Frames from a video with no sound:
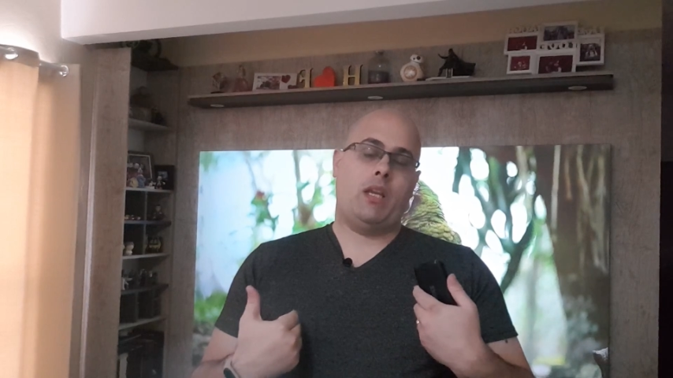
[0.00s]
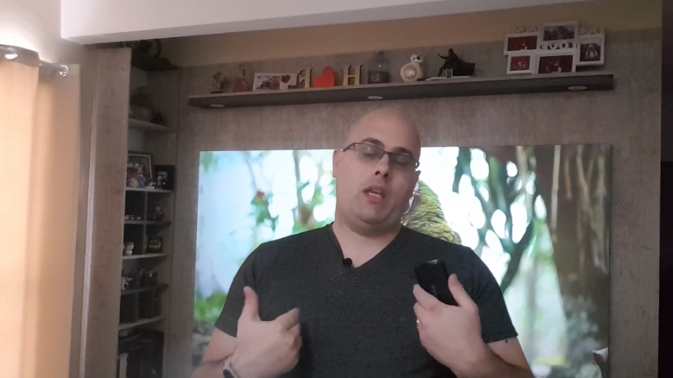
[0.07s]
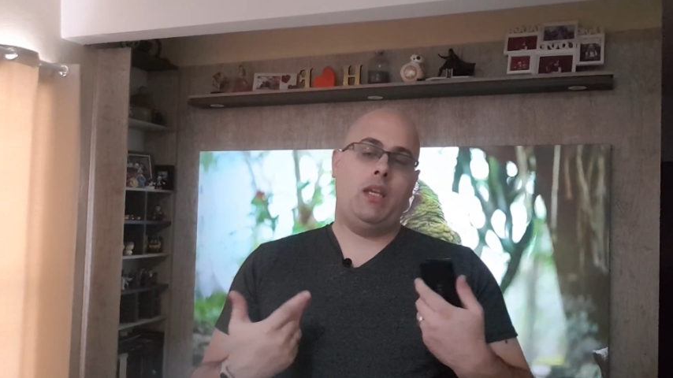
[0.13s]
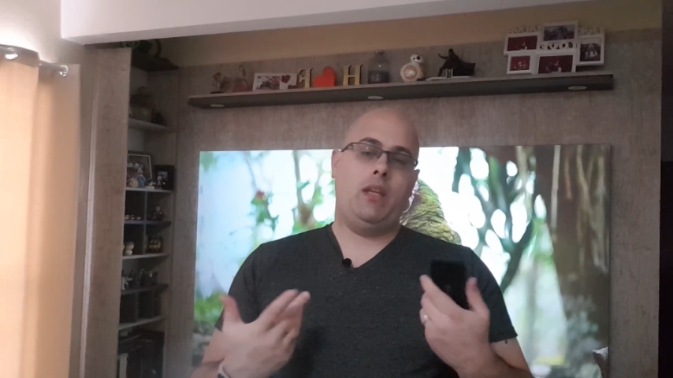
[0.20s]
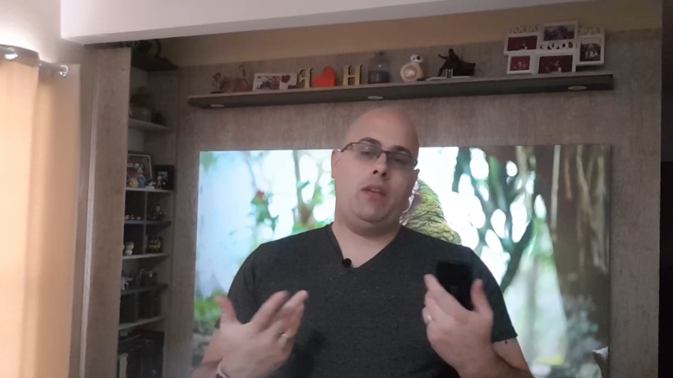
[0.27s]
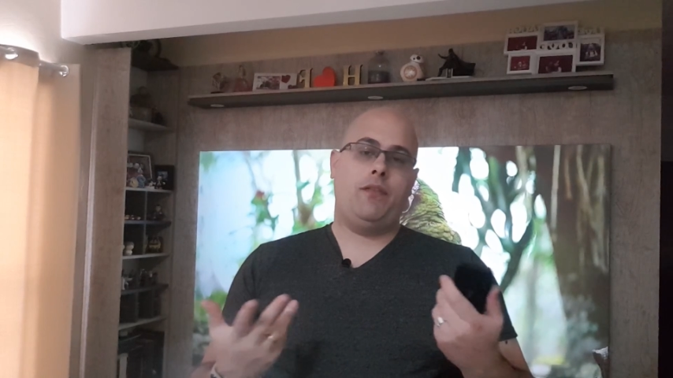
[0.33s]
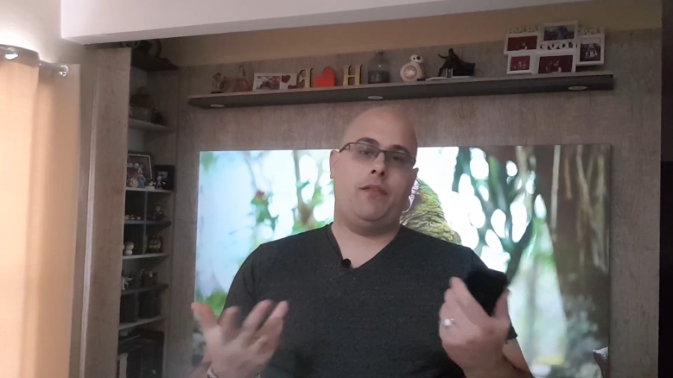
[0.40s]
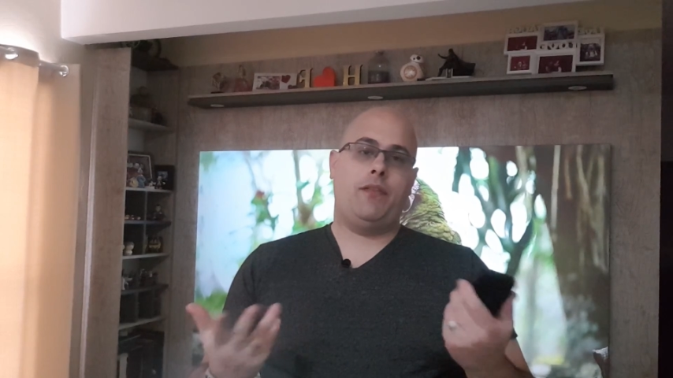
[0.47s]

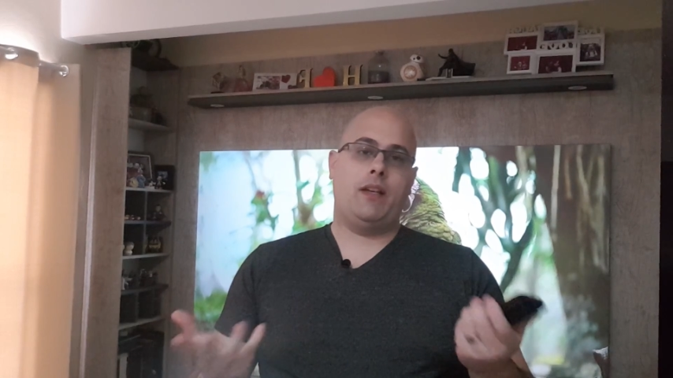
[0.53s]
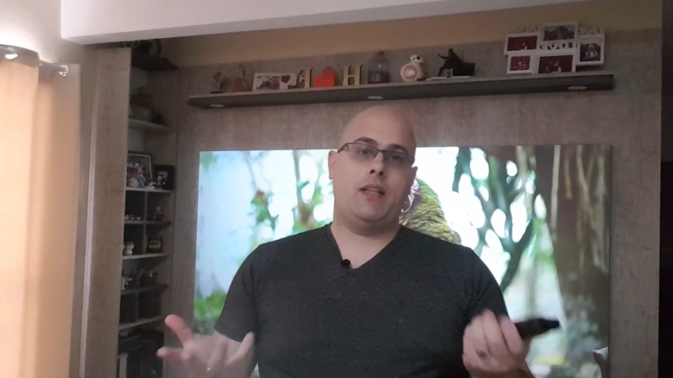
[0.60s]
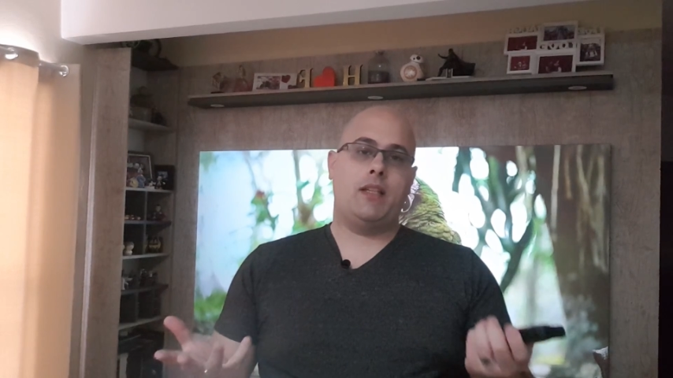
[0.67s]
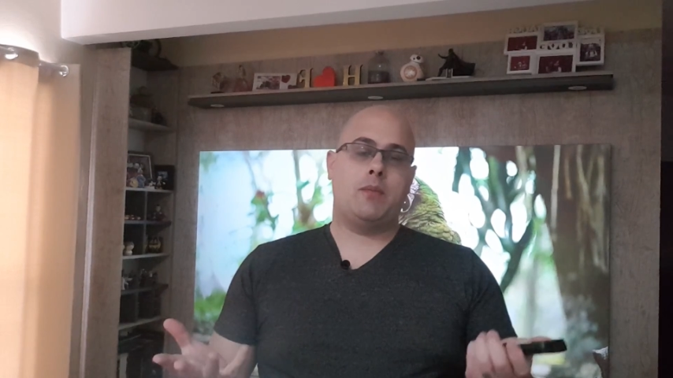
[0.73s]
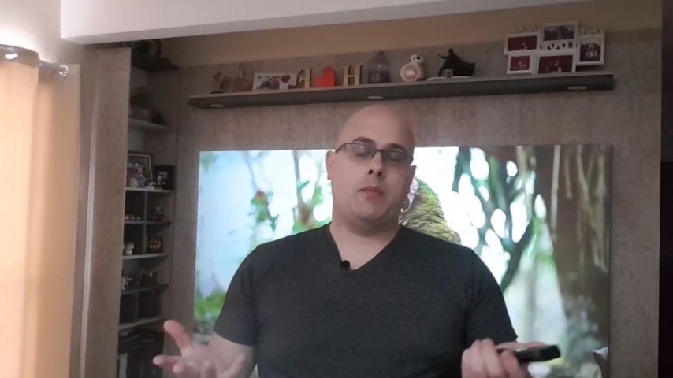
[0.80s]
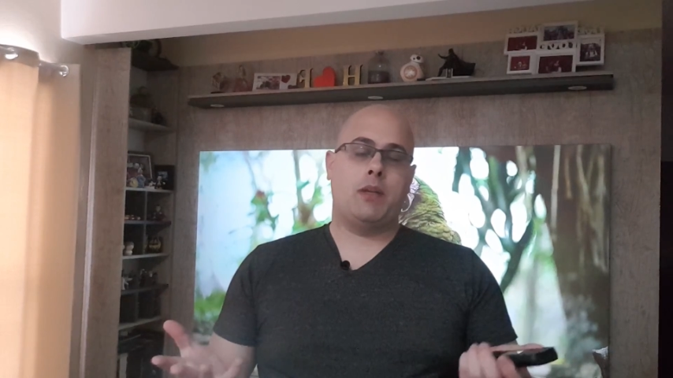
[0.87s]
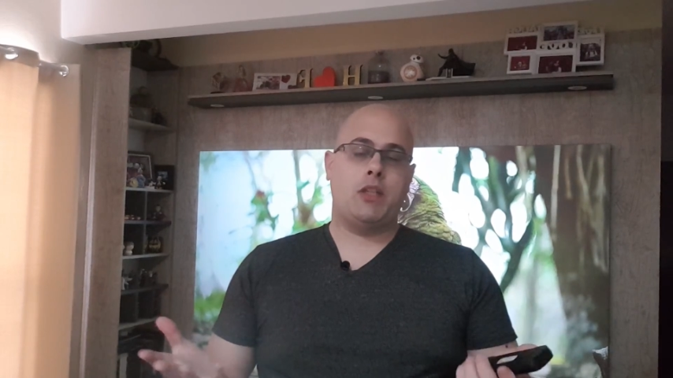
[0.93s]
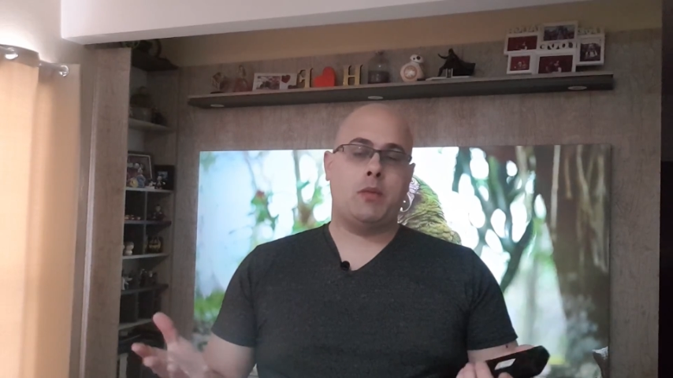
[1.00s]

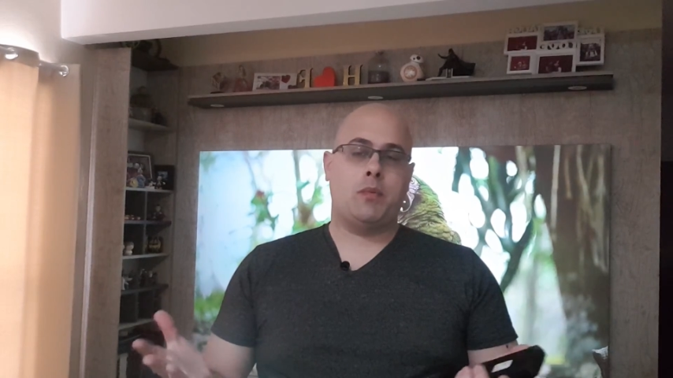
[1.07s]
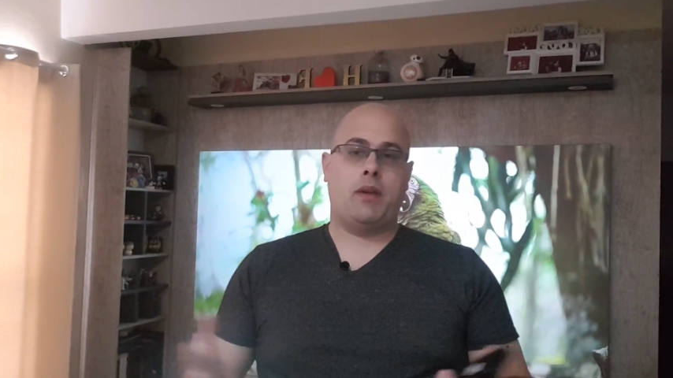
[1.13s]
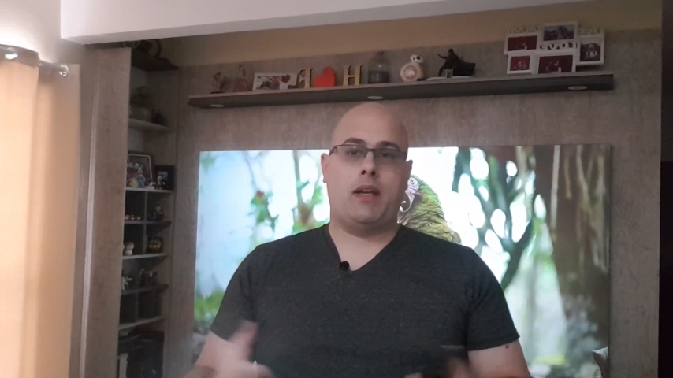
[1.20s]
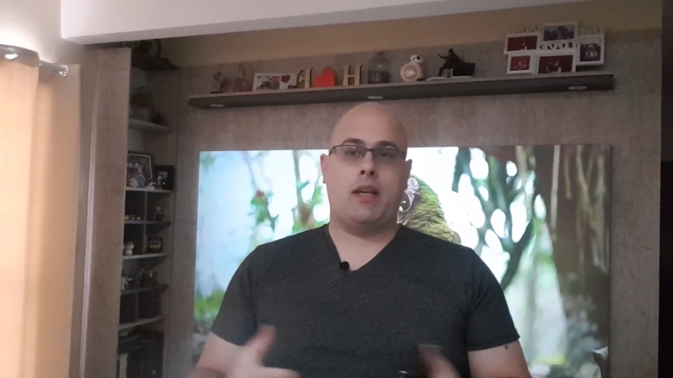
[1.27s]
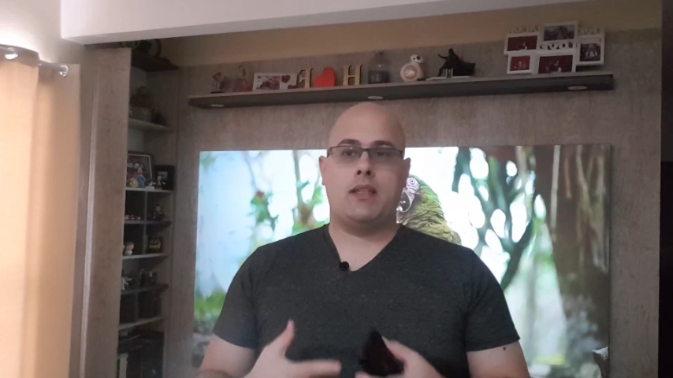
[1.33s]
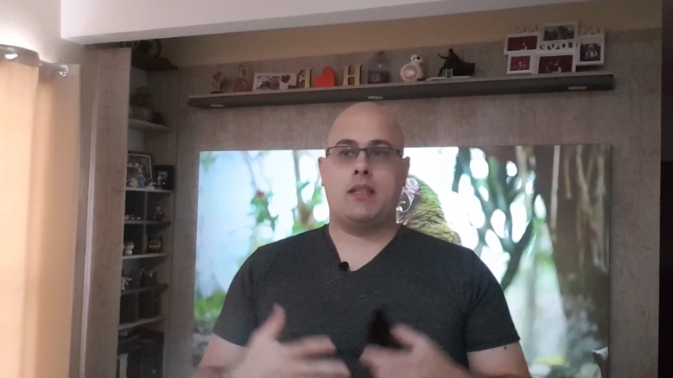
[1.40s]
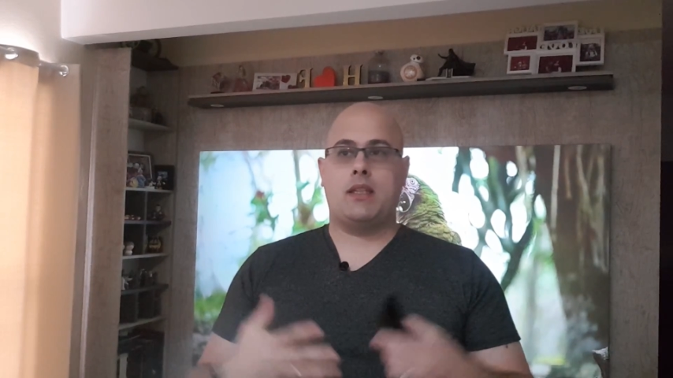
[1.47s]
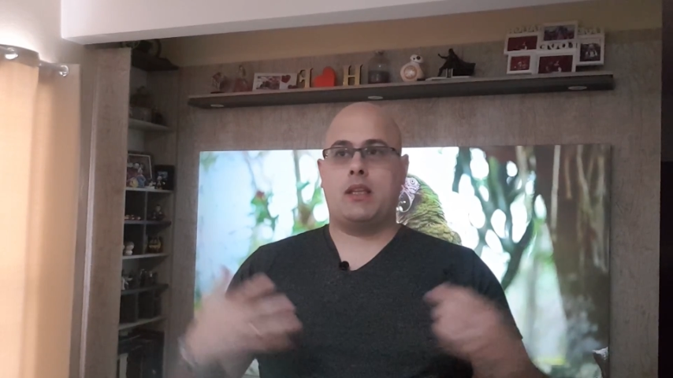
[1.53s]
infelizmente
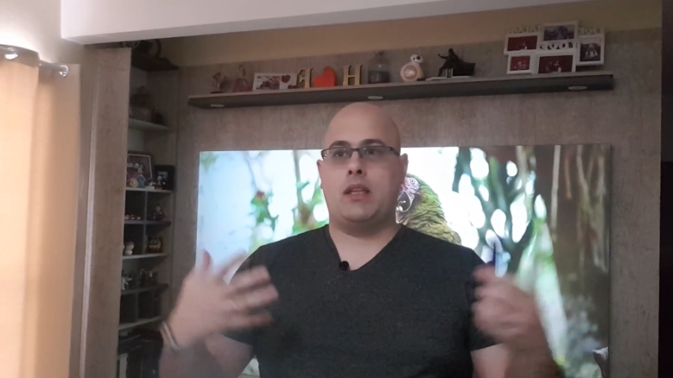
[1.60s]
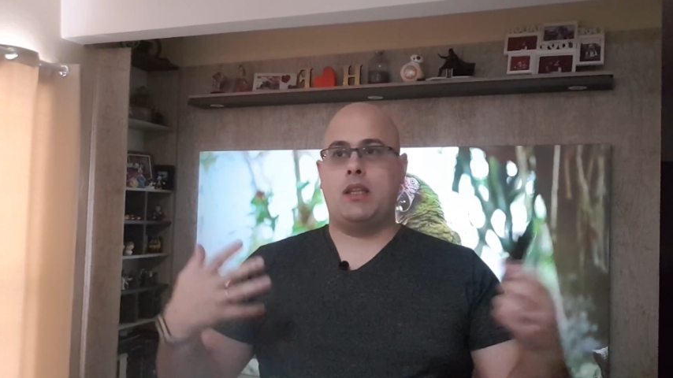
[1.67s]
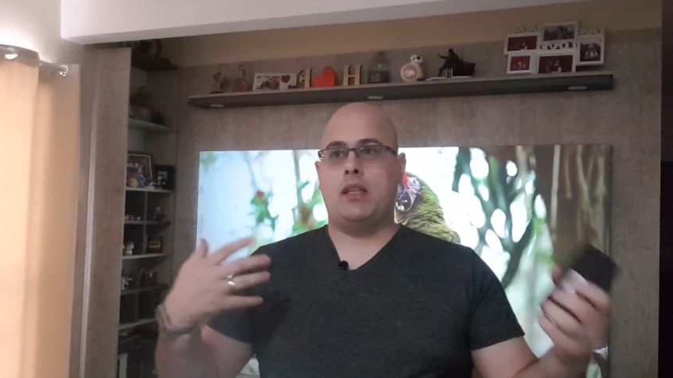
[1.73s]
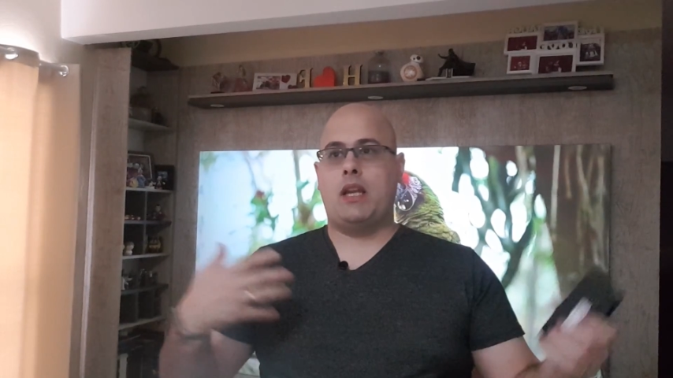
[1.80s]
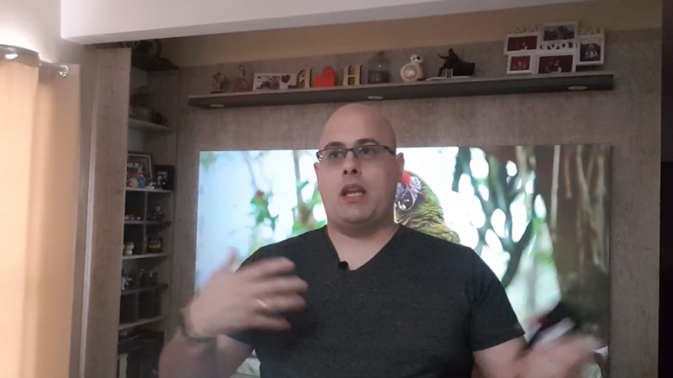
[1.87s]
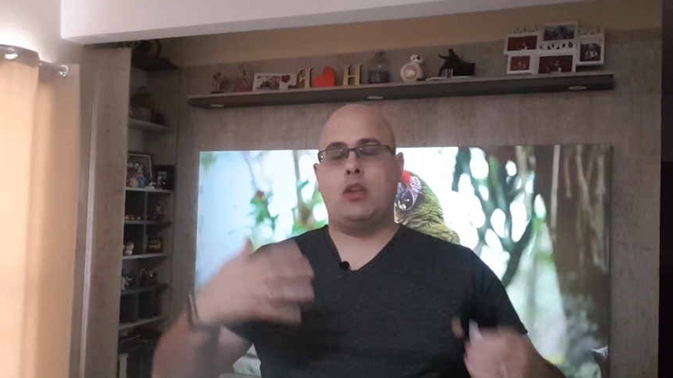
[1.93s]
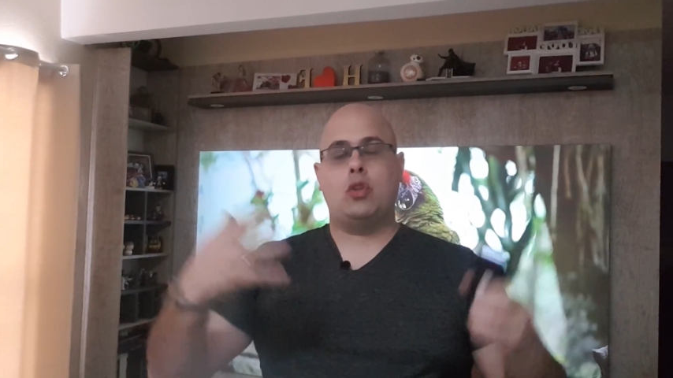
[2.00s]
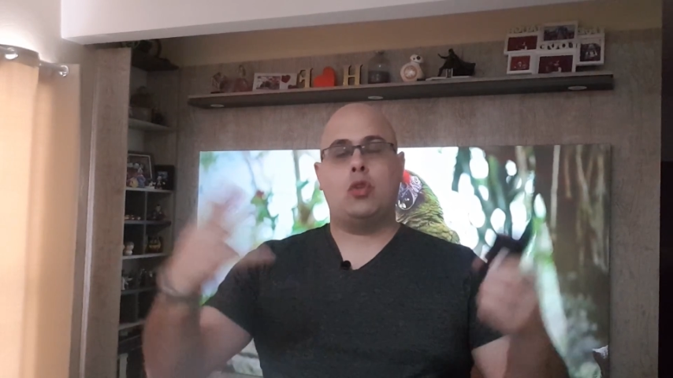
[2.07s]
parece que nem